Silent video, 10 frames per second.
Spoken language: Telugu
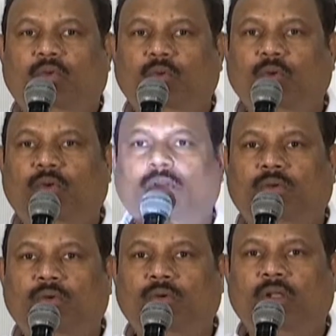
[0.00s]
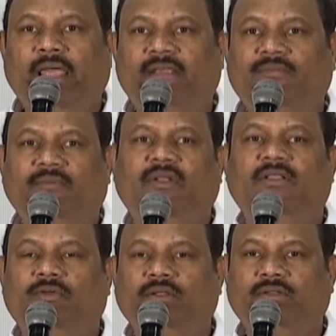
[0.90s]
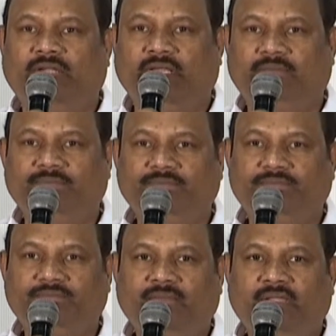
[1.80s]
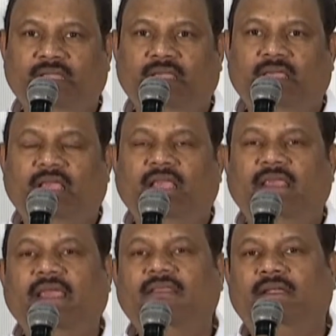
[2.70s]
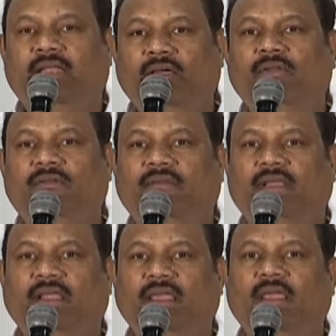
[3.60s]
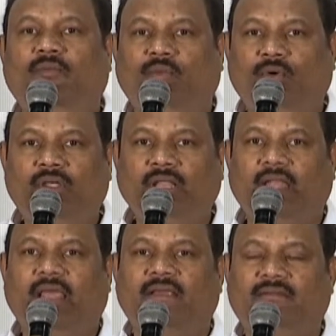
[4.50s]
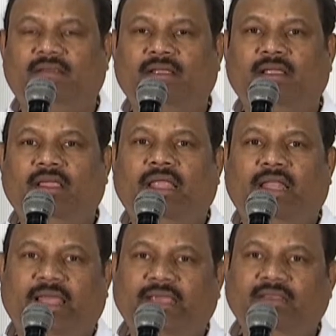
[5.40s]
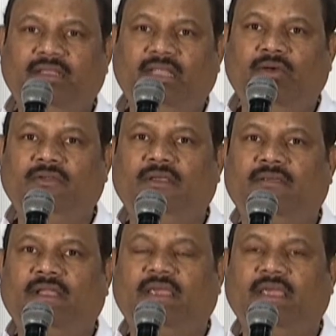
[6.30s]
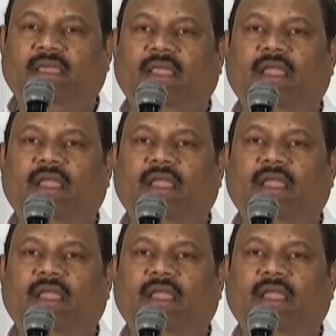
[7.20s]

టూ టూ ల్యాక్స్ ఫిఫ్టీ థౌజండ్ షేర్ ఎయిత్ డే వచ్చేసరికి ఫోర్టీన్ ల్యాక్స్ నైన్త్ డే వచ్చేసరికి